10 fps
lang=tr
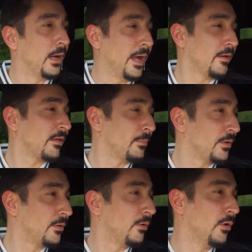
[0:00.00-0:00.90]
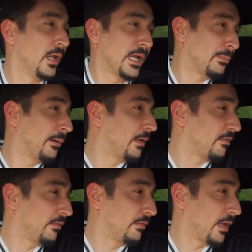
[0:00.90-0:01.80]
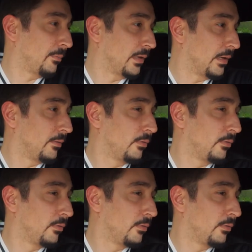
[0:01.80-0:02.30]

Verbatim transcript: her zaman öyle yapamazsın tabii evet. ki.